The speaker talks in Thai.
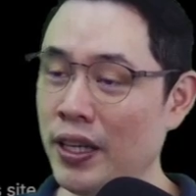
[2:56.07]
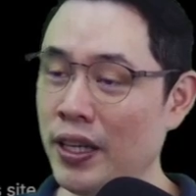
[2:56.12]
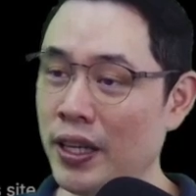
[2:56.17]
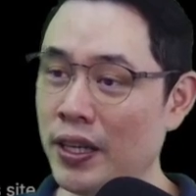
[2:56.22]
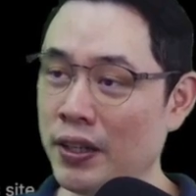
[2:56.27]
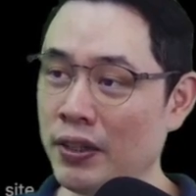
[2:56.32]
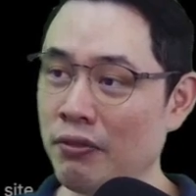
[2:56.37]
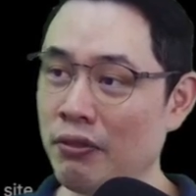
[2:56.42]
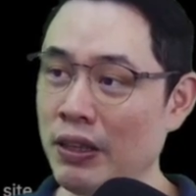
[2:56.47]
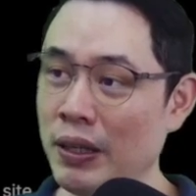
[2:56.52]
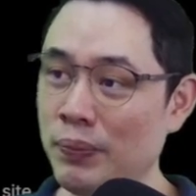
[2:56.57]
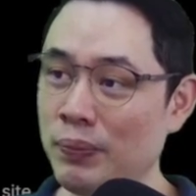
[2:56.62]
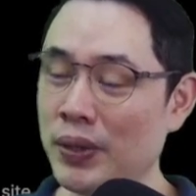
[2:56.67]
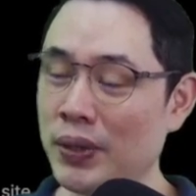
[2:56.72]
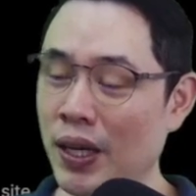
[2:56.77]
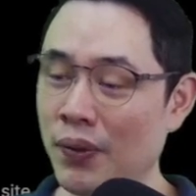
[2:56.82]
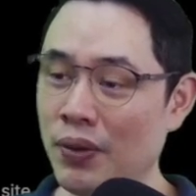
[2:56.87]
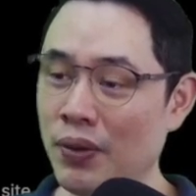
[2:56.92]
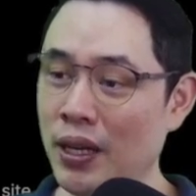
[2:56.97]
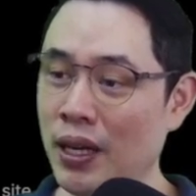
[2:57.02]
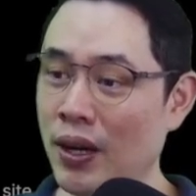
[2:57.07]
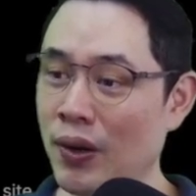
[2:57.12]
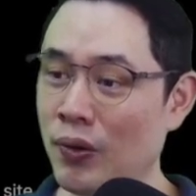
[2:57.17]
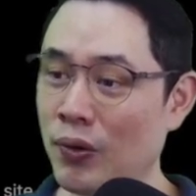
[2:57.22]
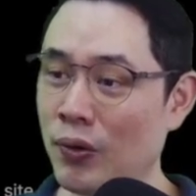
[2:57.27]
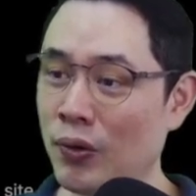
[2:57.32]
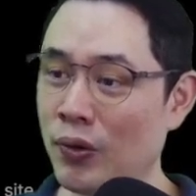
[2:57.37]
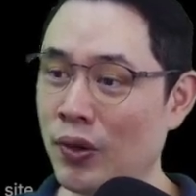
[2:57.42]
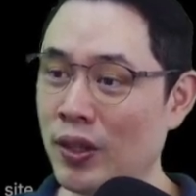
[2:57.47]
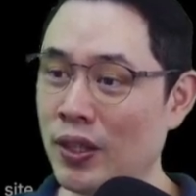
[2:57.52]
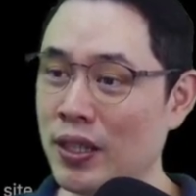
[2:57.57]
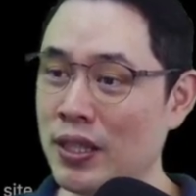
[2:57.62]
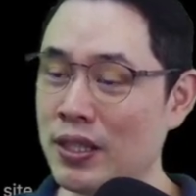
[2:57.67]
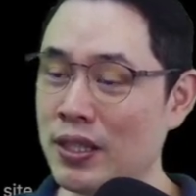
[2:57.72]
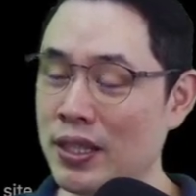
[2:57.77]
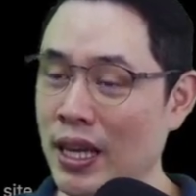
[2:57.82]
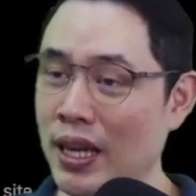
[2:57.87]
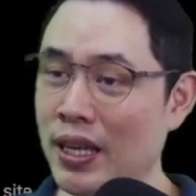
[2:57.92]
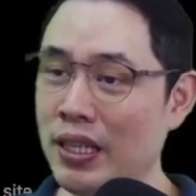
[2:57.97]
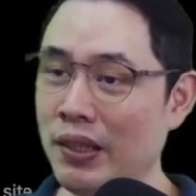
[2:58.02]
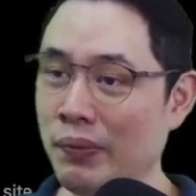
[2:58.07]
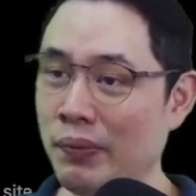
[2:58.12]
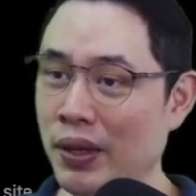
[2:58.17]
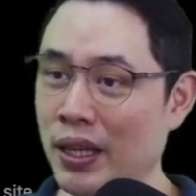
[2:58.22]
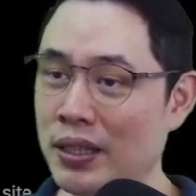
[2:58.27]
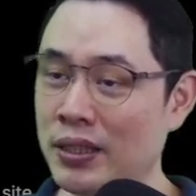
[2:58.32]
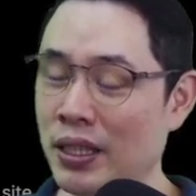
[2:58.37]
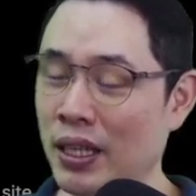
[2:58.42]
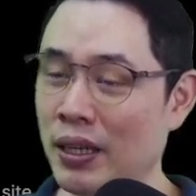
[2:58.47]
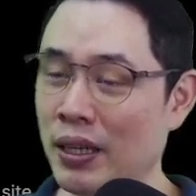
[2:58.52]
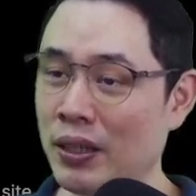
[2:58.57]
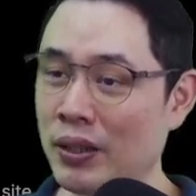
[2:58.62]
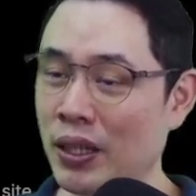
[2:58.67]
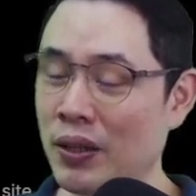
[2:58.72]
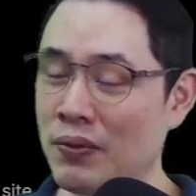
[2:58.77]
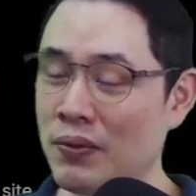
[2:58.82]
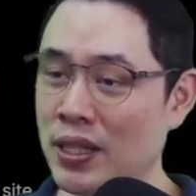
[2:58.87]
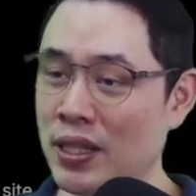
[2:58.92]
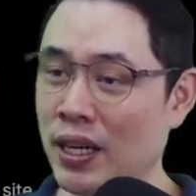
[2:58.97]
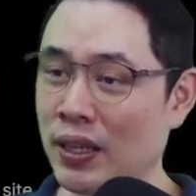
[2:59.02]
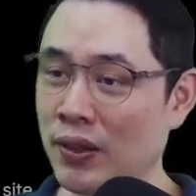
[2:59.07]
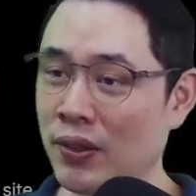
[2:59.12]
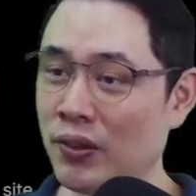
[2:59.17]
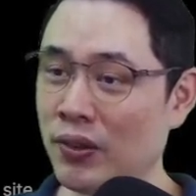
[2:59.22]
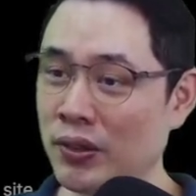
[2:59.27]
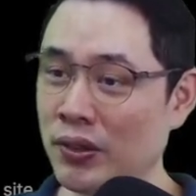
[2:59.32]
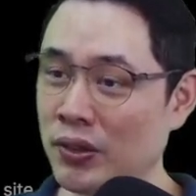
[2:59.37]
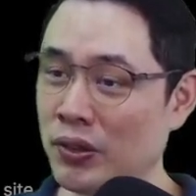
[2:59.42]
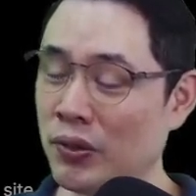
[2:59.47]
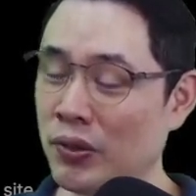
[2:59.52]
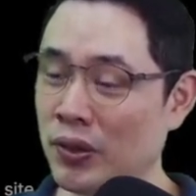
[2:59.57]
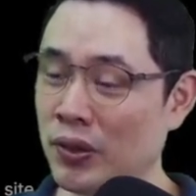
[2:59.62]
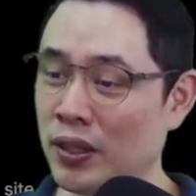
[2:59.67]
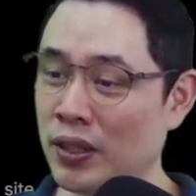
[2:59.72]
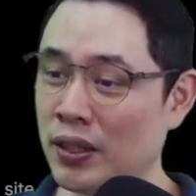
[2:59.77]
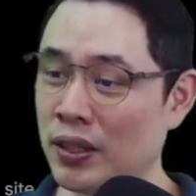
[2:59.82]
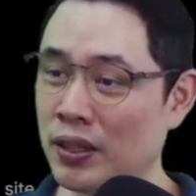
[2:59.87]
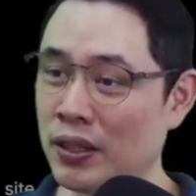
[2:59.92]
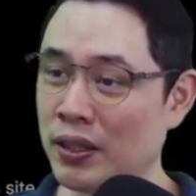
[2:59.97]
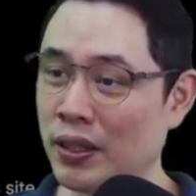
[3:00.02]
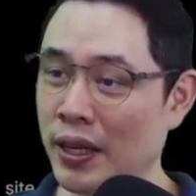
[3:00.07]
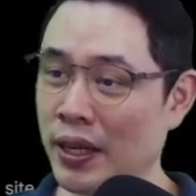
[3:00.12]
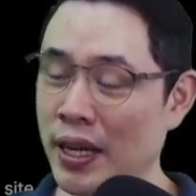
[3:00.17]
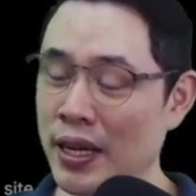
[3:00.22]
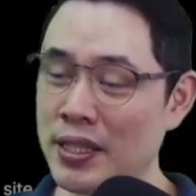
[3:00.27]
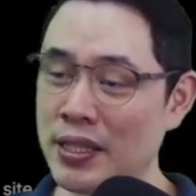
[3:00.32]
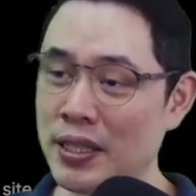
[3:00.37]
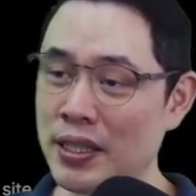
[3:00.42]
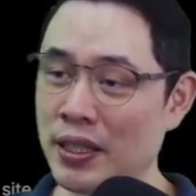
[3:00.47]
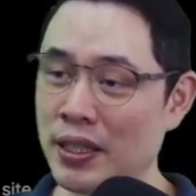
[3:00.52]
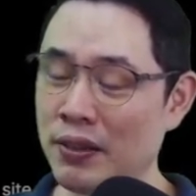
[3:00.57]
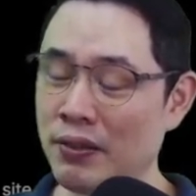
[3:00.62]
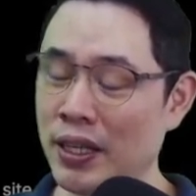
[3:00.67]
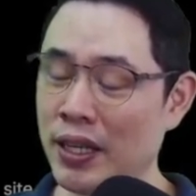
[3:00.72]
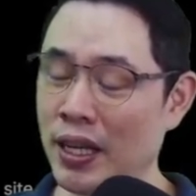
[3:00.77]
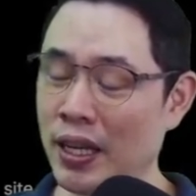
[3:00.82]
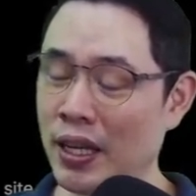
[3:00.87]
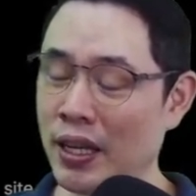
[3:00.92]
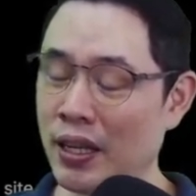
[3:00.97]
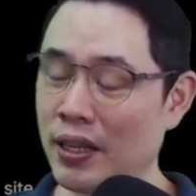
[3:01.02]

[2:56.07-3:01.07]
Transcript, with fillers: end web นะครับที่เราสร้างขึ้นมาจากคำสั่งของตัว next create